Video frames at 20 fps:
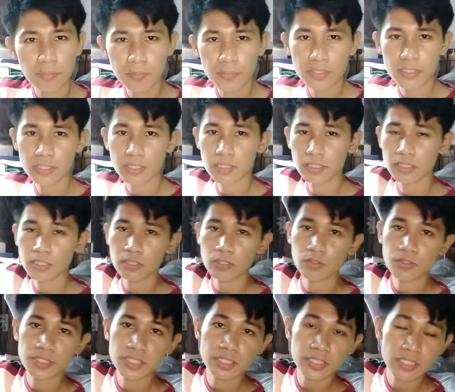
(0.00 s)
type pa siya
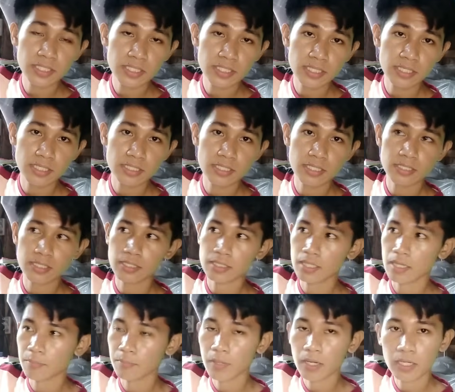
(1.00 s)
dito, hindi na siya nasa
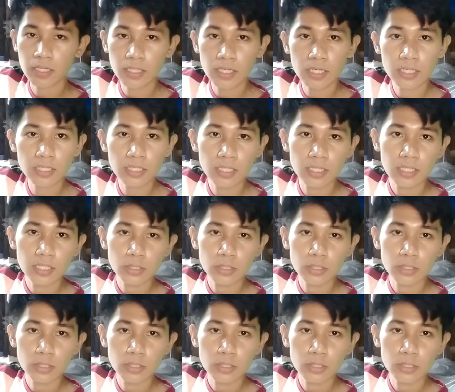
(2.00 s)
setup hanggang